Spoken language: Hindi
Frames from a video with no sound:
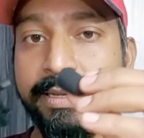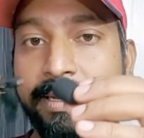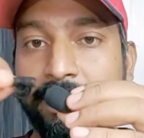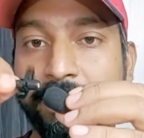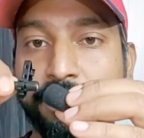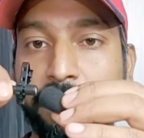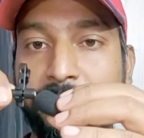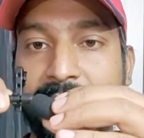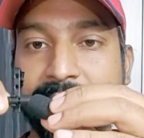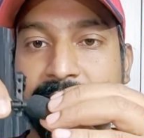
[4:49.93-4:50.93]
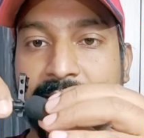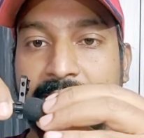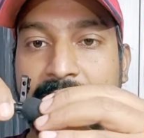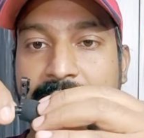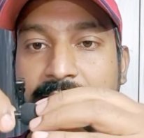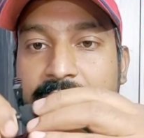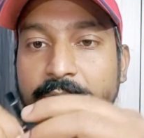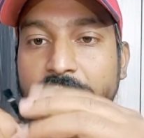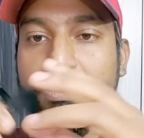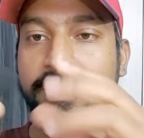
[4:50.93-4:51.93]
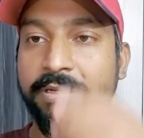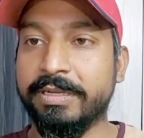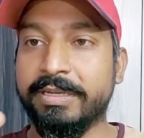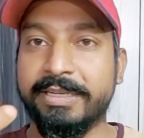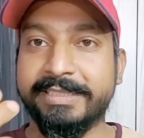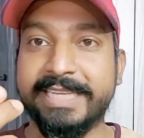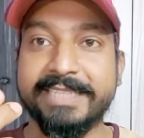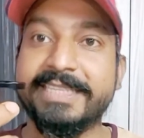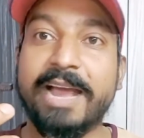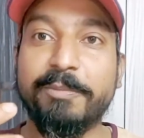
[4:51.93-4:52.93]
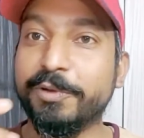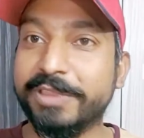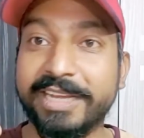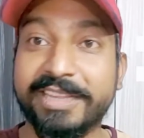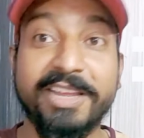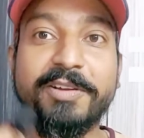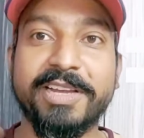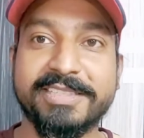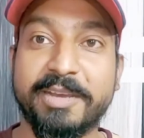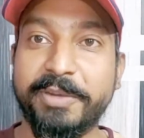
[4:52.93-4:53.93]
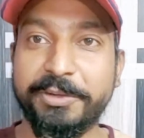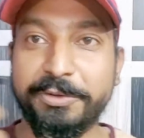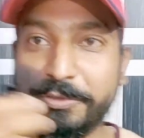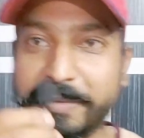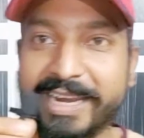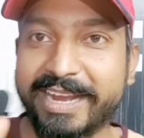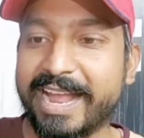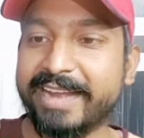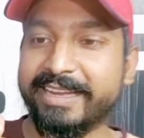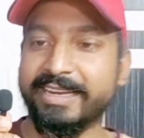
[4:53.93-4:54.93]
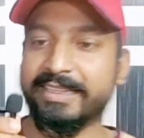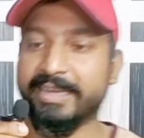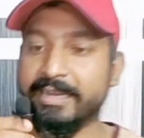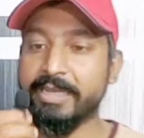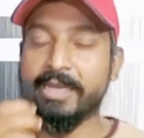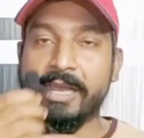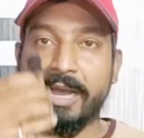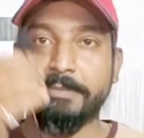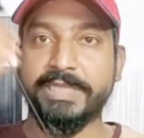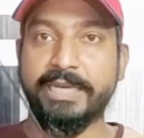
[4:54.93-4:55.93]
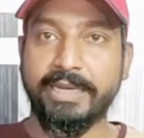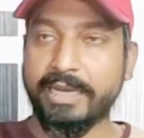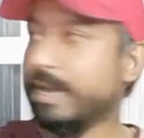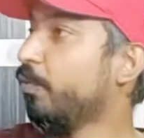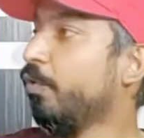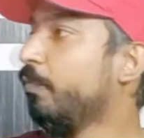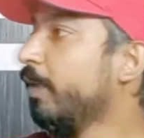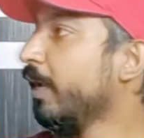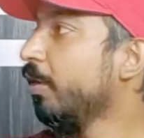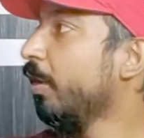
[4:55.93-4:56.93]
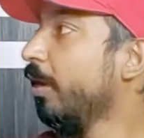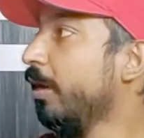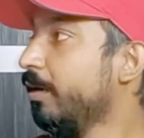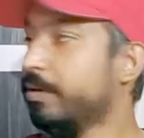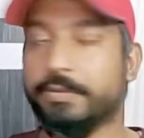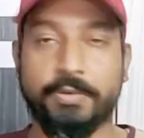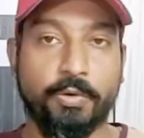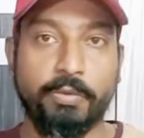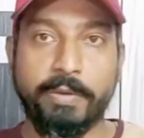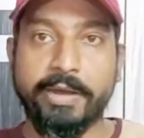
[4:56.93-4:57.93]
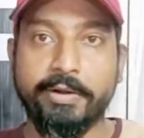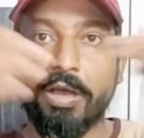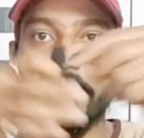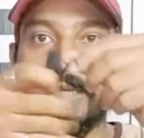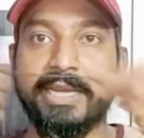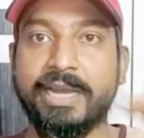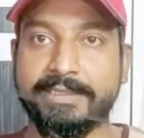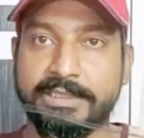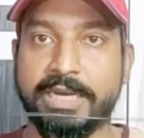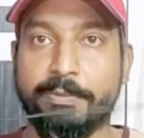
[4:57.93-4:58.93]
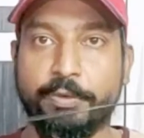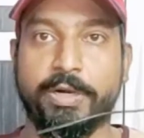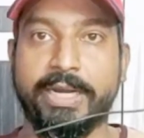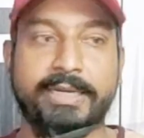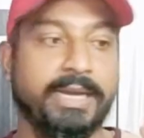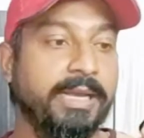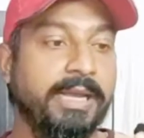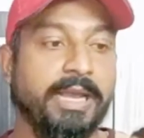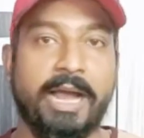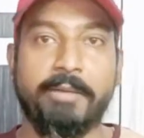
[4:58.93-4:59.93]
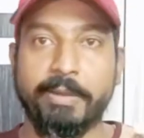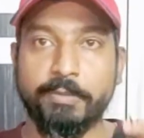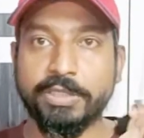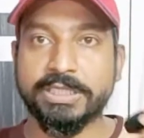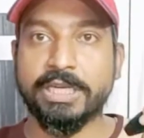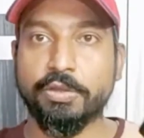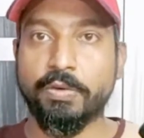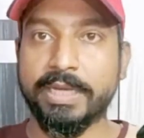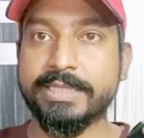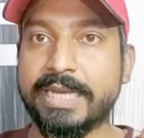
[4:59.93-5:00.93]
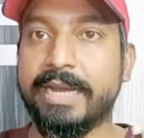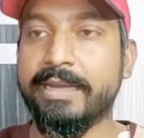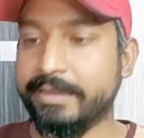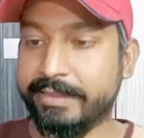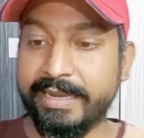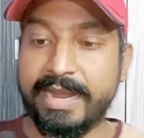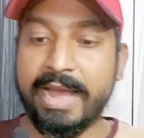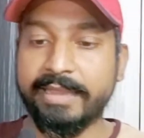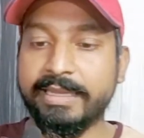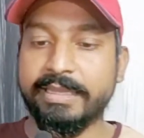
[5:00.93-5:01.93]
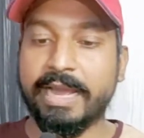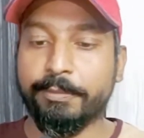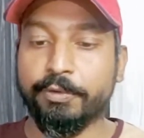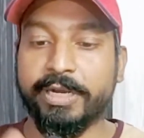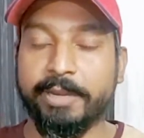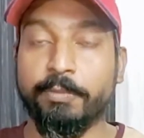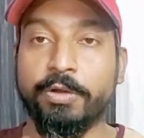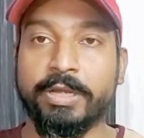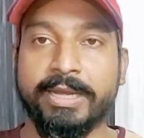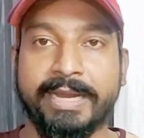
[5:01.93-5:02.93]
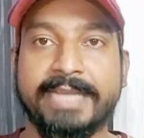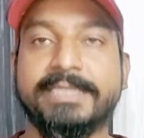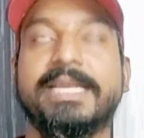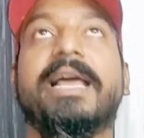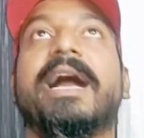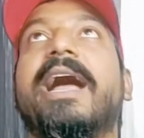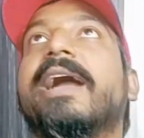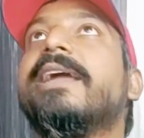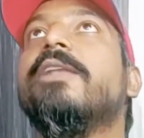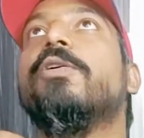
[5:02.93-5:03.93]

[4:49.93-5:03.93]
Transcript: इसको मैं ऐसे लगा देता हूँ जैसे आप लोग देखते होंगे सब यूट्यूबर लगा के रखते हैं अब चलिए ओवरऑल ओवरऑल ये अच्छा प्रोडक्ट है अब हम लोग इसका थोड़ा सा दिखा देते हैं आपको डेमो कैसे लगा के लोग